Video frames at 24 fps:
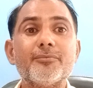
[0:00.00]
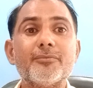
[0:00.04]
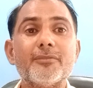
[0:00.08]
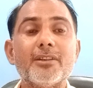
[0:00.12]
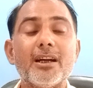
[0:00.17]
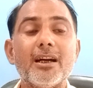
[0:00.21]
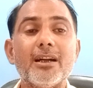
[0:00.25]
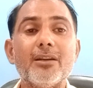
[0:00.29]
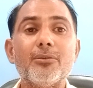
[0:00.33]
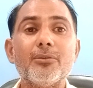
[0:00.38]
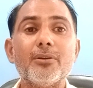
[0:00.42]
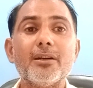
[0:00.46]

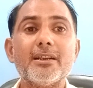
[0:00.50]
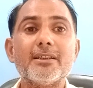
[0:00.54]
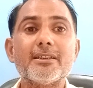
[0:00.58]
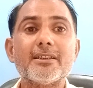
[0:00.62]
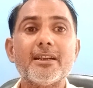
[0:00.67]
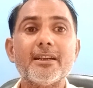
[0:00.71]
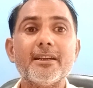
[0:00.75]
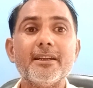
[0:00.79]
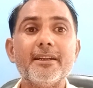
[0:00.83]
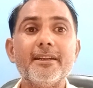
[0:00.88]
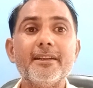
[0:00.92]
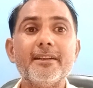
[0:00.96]
आलू का अच्छा
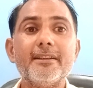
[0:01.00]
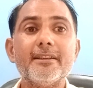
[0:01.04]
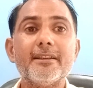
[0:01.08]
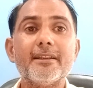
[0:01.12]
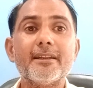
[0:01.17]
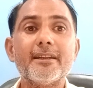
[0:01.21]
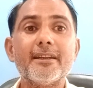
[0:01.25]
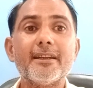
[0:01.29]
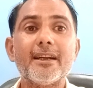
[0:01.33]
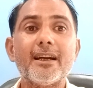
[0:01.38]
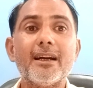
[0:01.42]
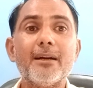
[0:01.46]
ग्रेडिंग
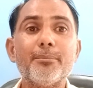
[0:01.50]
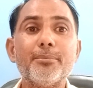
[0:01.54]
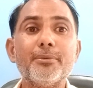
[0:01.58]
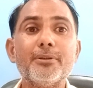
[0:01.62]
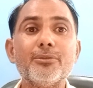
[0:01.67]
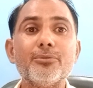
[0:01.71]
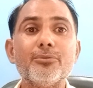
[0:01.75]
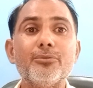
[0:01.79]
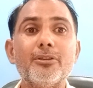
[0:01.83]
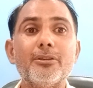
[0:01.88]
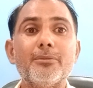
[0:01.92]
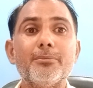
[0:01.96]
करके आप
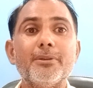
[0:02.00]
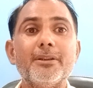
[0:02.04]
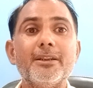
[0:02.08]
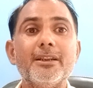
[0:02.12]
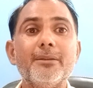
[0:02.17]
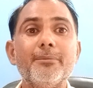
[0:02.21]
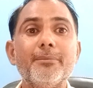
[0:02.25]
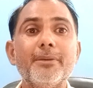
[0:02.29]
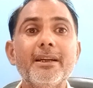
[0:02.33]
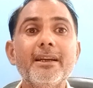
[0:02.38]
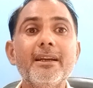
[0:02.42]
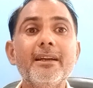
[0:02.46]
सूरत मंडी
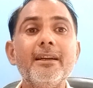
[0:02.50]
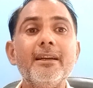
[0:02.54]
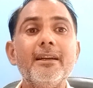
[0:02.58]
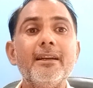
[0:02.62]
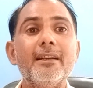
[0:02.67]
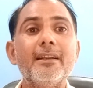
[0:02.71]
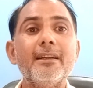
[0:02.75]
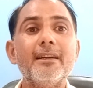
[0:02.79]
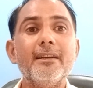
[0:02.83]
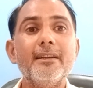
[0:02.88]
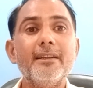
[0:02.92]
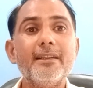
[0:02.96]
में
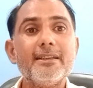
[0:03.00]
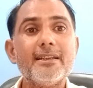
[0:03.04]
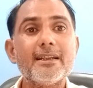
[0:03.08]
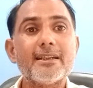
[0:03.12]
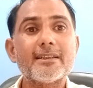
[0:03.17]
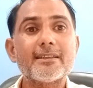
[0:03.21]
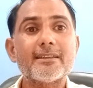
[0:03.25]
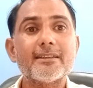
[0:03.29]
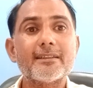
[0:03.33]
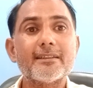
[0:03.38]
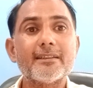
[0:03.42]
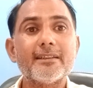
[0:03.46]
ले जा
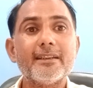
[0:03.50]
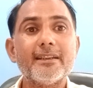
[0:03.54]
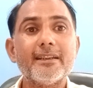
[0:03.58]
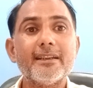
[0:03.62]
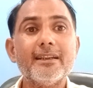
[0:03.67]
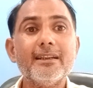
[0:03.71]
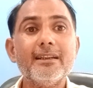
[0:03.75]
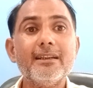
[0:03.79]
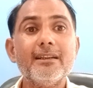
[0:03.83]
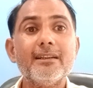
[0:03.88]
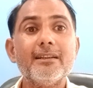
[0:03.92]
सकते हैं